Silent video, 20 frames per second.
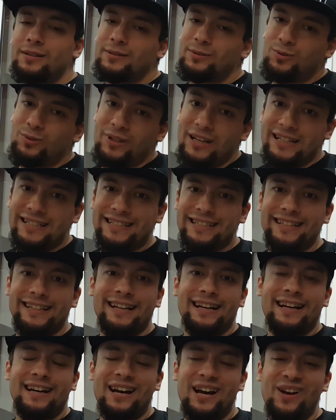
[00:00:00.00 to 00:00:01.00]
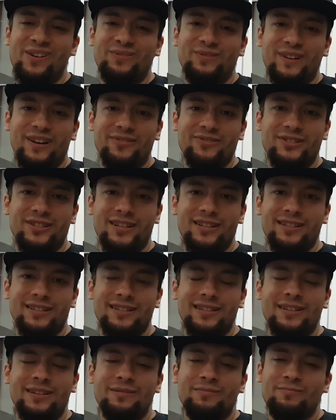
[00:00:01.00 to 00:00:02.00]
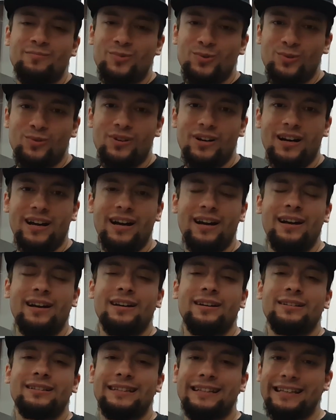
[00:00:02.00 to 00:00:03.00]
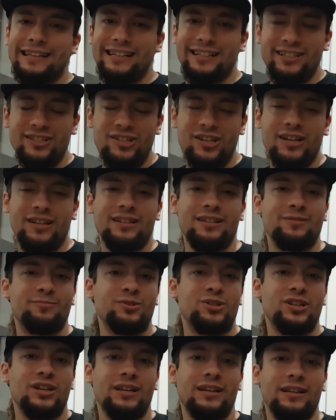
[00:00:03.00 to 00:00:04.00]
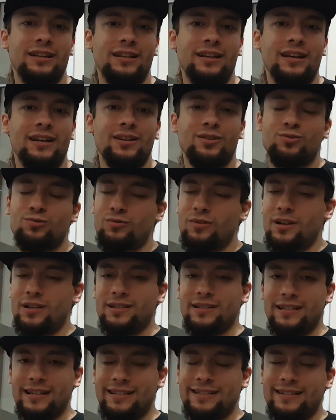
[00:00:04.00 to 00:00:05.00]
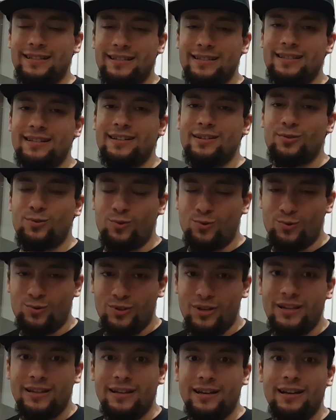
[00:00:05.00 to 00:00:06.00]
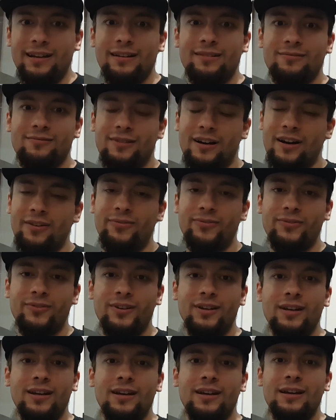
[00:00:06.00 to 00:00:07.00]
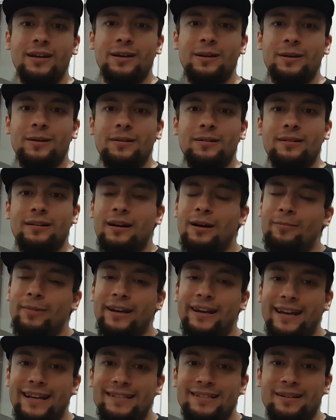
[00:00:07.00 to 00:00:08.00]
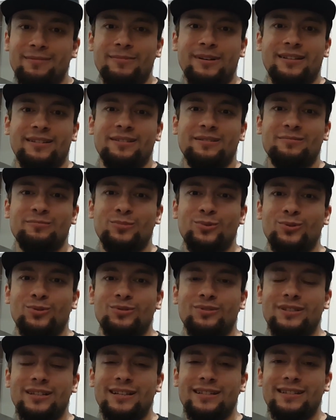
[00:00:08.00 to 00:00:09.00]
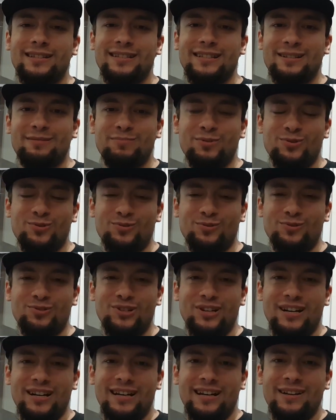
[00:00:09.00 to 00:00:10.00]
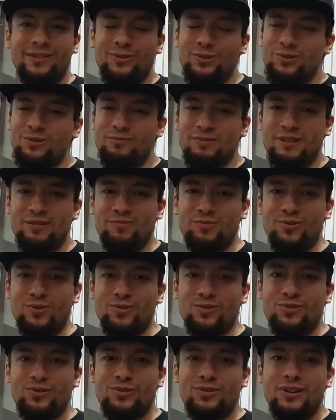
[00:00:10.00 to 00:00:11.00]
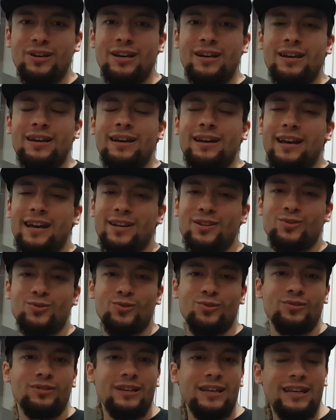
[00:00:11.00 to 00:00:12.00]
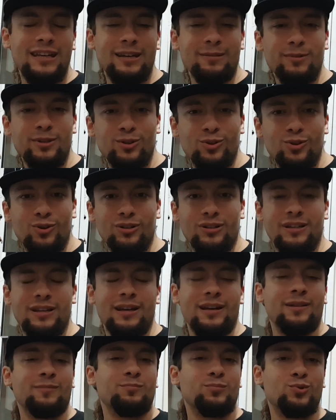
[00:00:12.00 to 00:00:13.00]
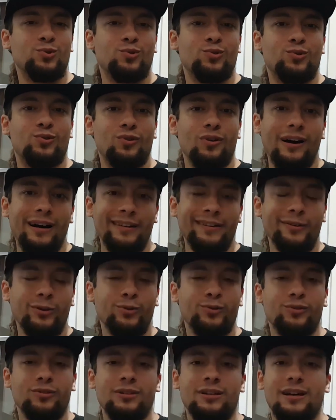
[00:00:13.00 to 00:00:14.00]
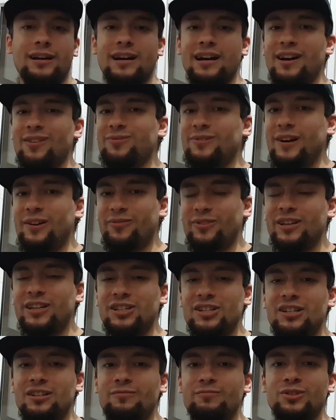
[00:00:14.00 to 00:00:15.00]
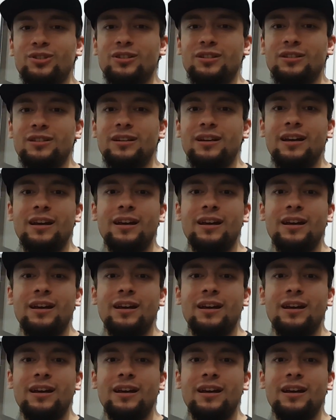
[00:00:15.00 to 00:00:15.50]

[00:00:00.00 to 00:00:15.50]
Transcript: Dolayısıyla Half-Life serisi mutlaka dirilecektir bir şekilde. Şu an sessizliğini korusa da Valve ama ne zaman bu sessizlik bozulacak onu bilmiyoruz. En son 2004'te büyük ana oyun olarak Half-Life 2 çıkmıştı.